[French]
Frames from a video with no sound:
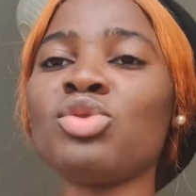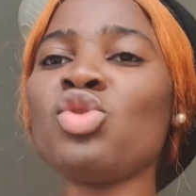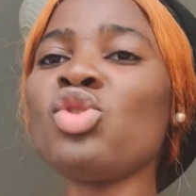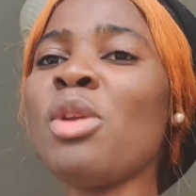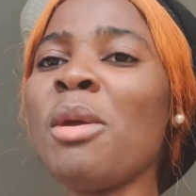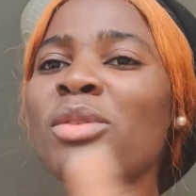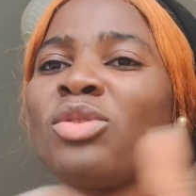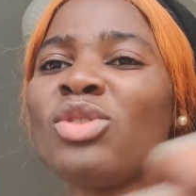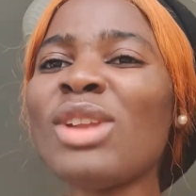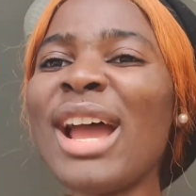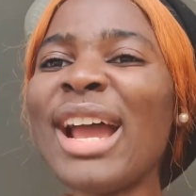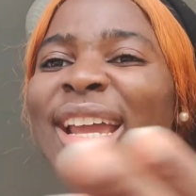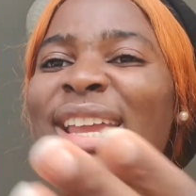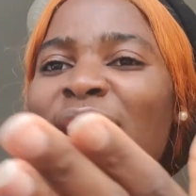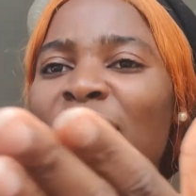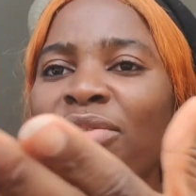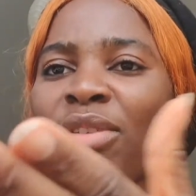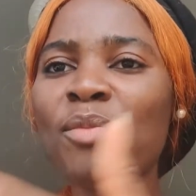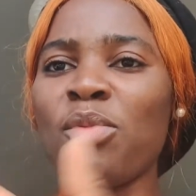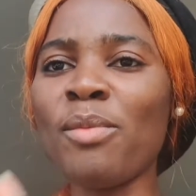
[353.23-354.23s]
tu n'as
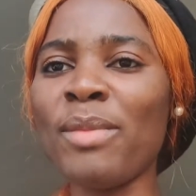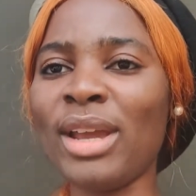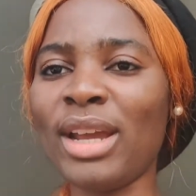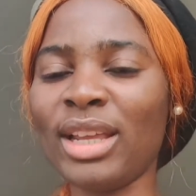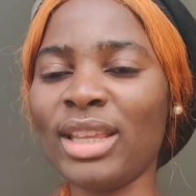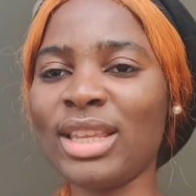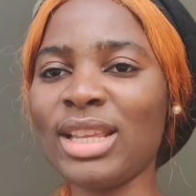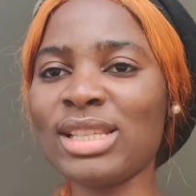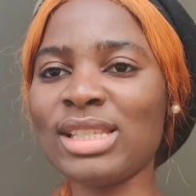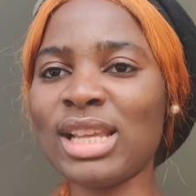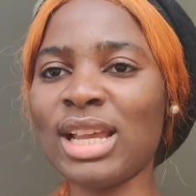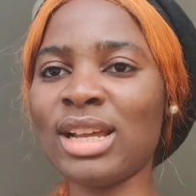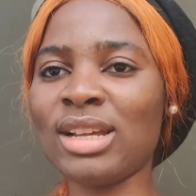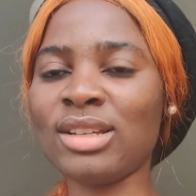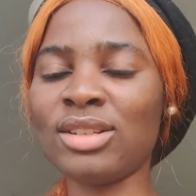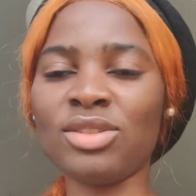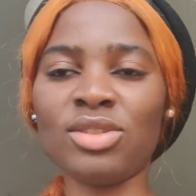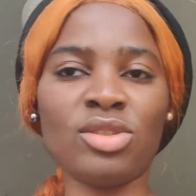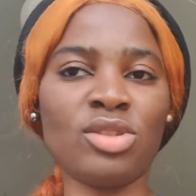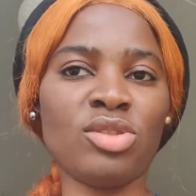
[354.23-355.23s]
rien fait pour mériter ça.
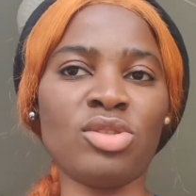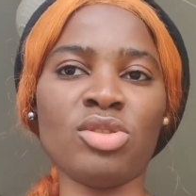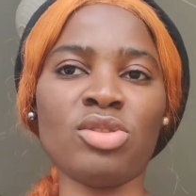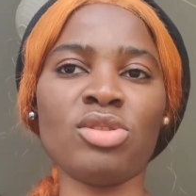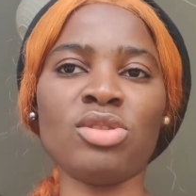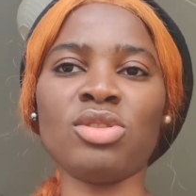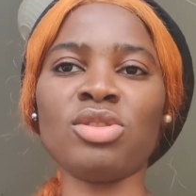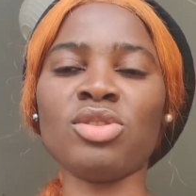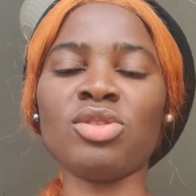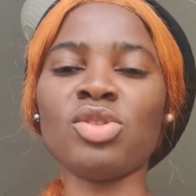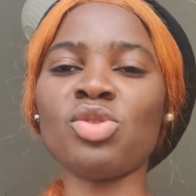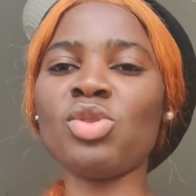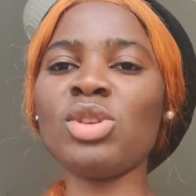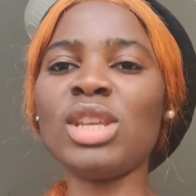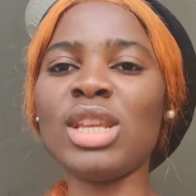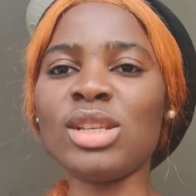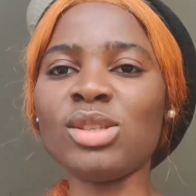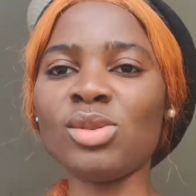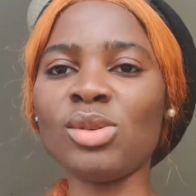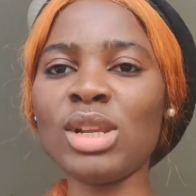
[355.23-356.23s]
Je, je suis
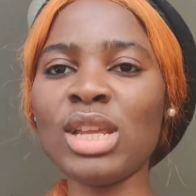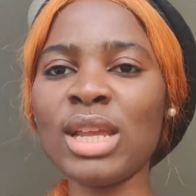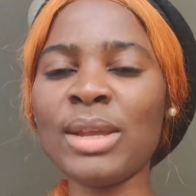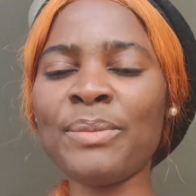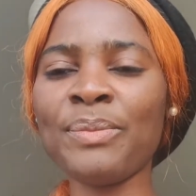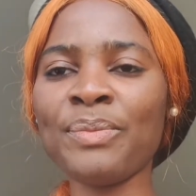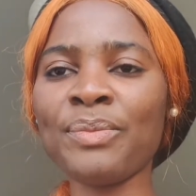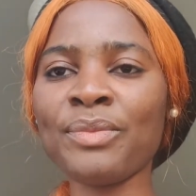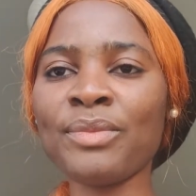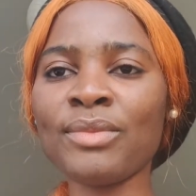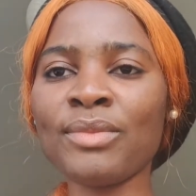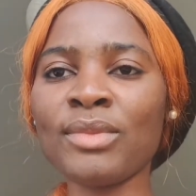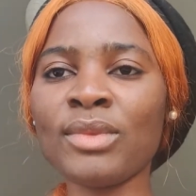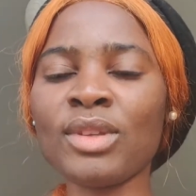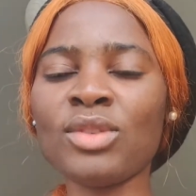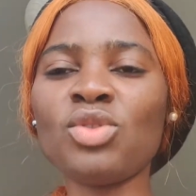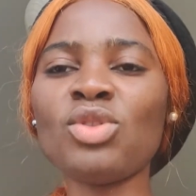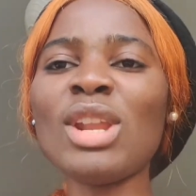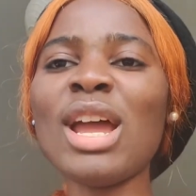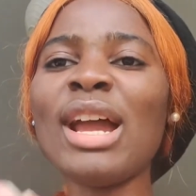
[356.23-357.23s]
désolée.
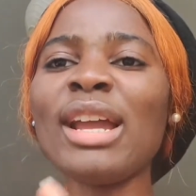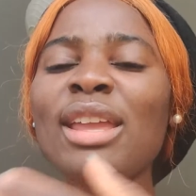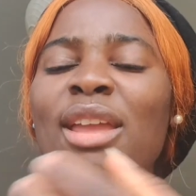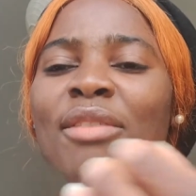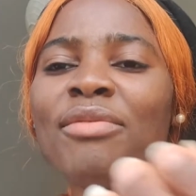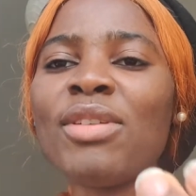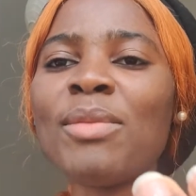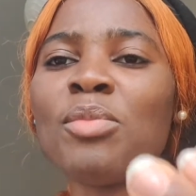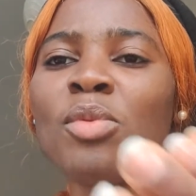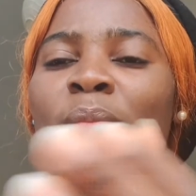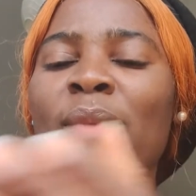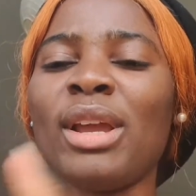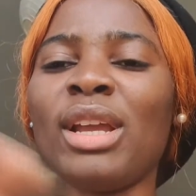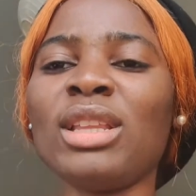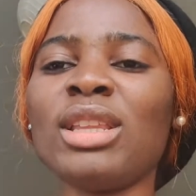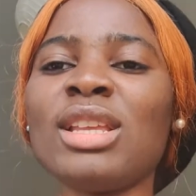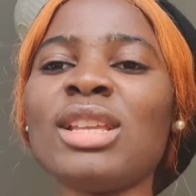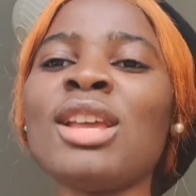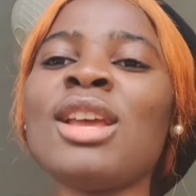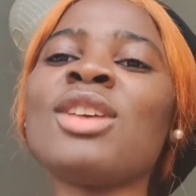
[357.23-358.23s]
Tu n'as rien fait pour
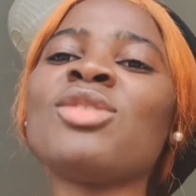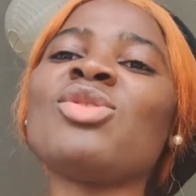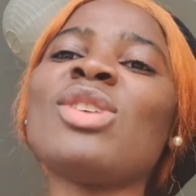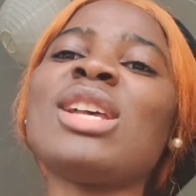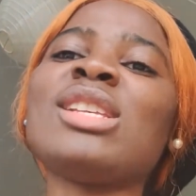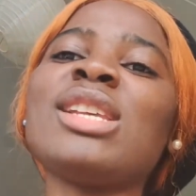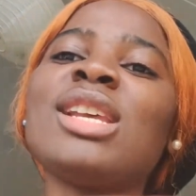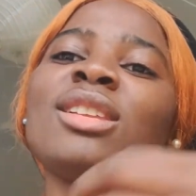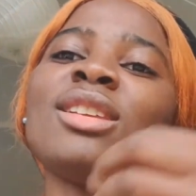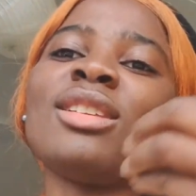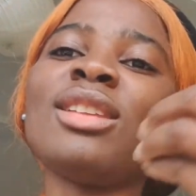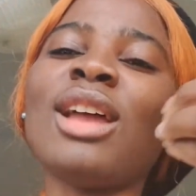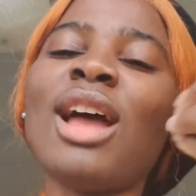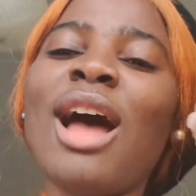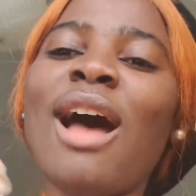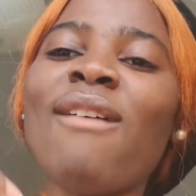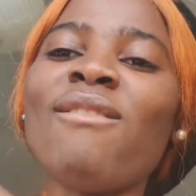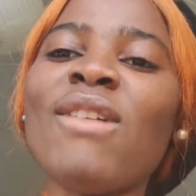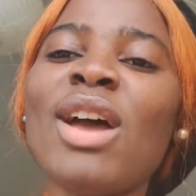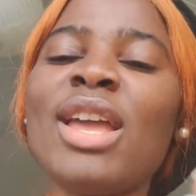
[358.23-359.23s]
mériter. Tu as essayé de
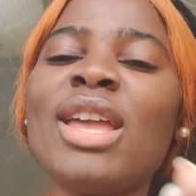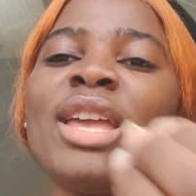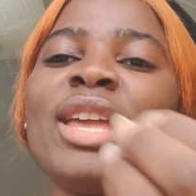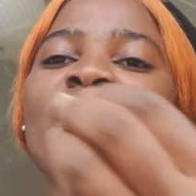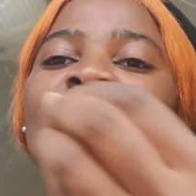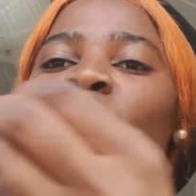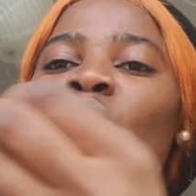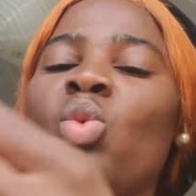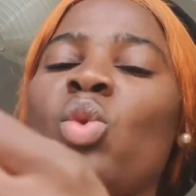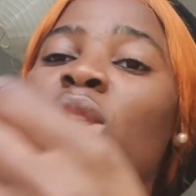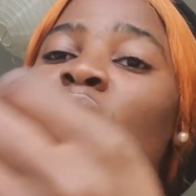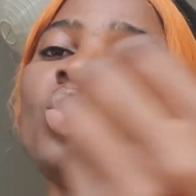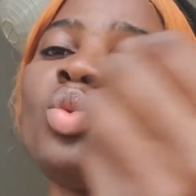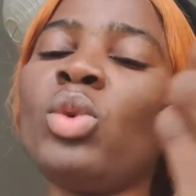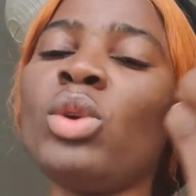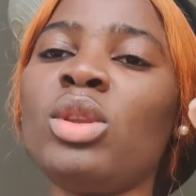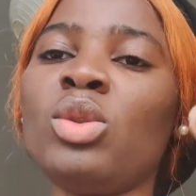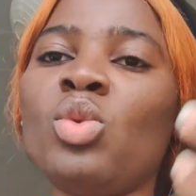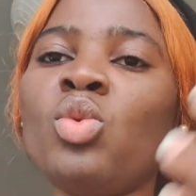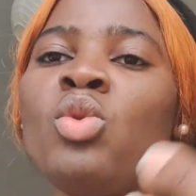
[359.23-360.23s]
travailler et tout, et
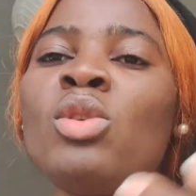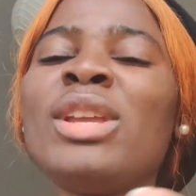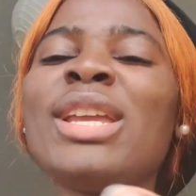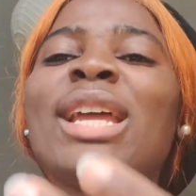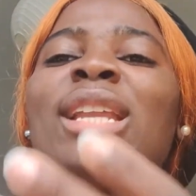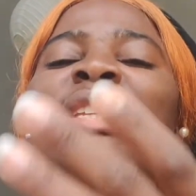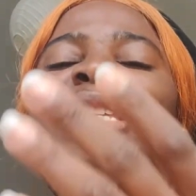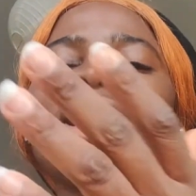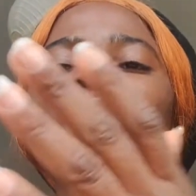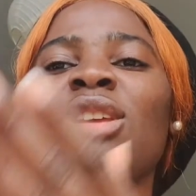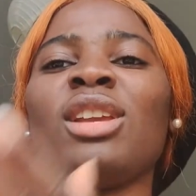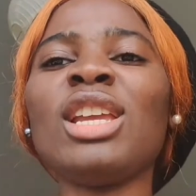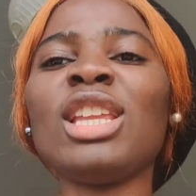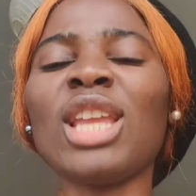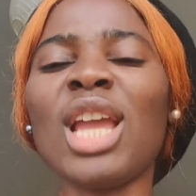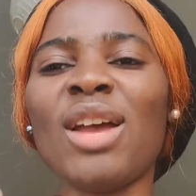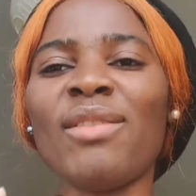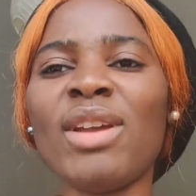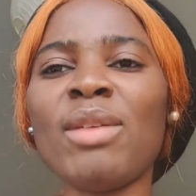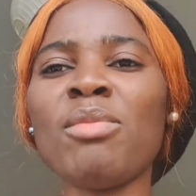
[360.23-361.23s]
tout, et tout. Il y a certains qui
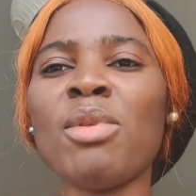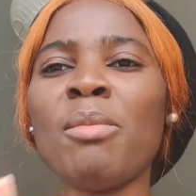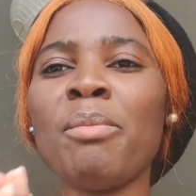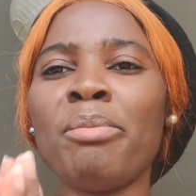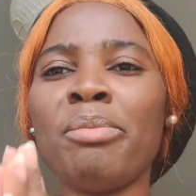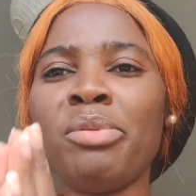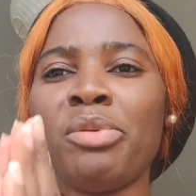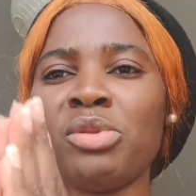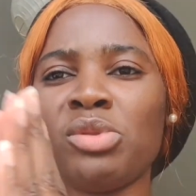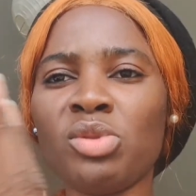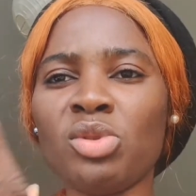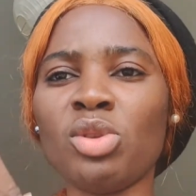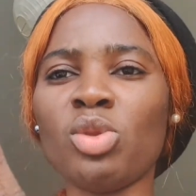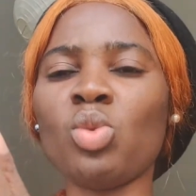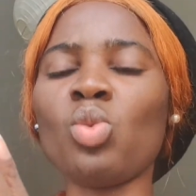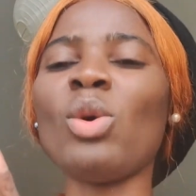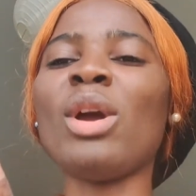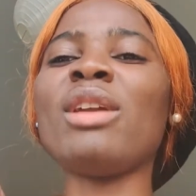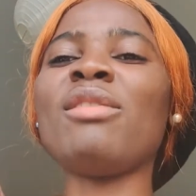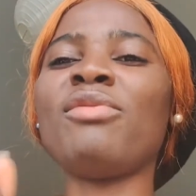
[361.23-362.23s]
travaillent même plus que
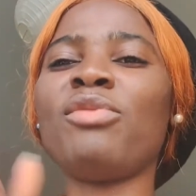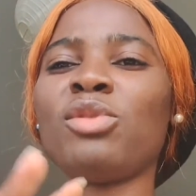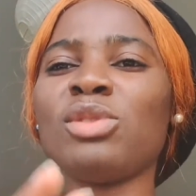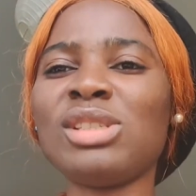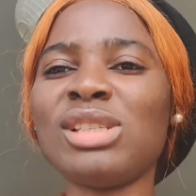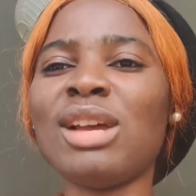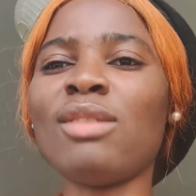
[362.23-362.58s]
toi, il faut